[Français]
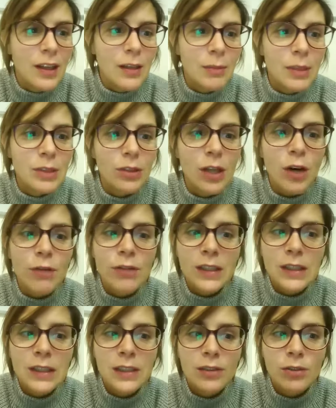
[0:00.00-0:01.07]
Mais cela en fait
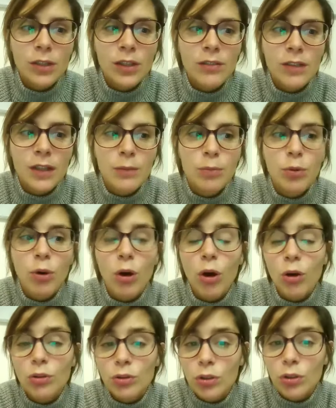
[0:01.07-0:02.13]
c'est ceux qui viennent pour
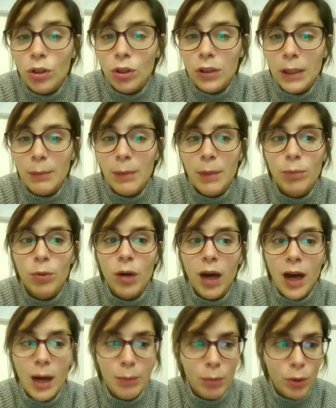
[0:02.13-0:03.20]
entendre et pas pour
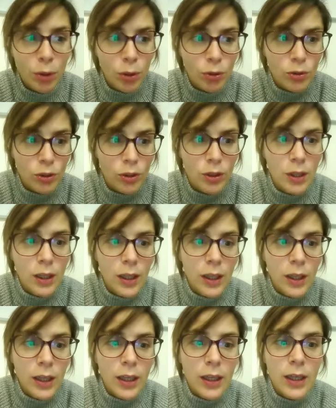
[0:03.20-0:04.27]
apprendre.
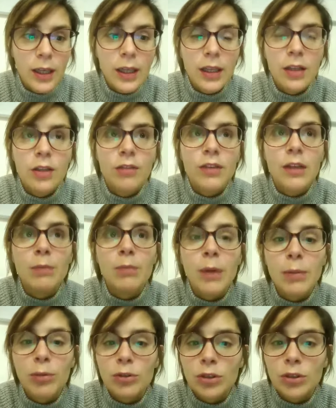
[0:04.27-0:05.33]
Ils ne viennent pas
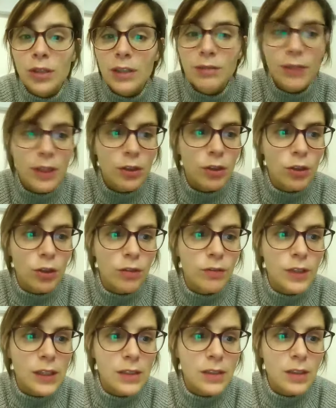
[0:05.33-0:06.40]
pour se défaire de leurs
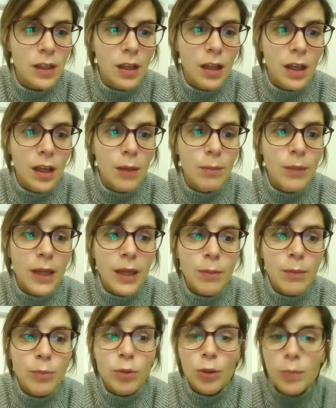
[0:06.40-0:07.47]
vices, mais
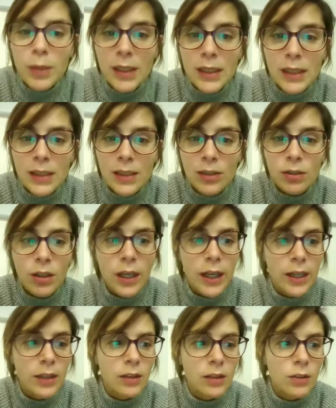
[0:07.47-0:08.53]
pour le plaisir des
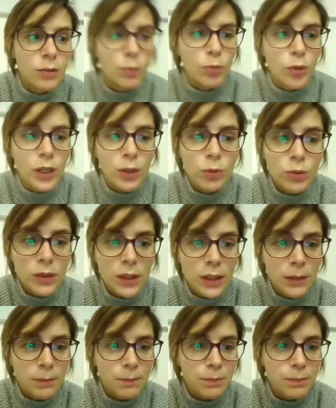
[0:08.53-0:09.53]
oreilles, donc pour écouter.